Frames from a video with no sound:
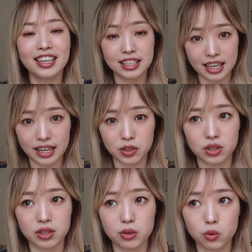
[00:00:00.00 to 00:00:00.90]
再来就
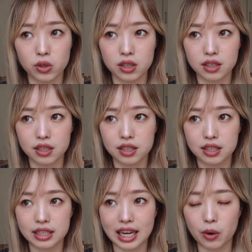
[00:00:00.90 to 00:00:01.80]
是我
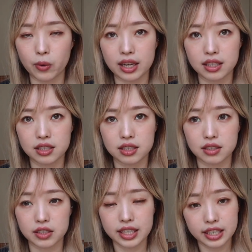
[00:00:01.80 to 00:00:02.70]
打完
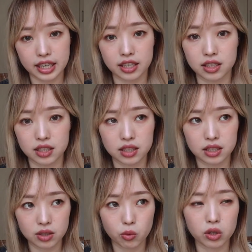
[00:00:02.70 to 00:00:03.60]
的一年，
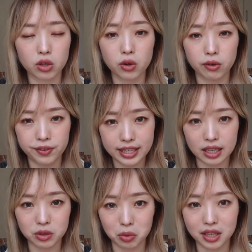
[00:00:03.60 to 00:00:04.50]
我都有非
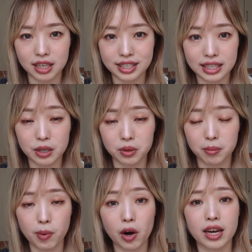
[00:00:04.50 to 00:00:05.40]
常努力的加强我的
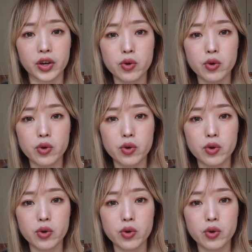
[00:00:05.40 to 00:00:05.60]
保养，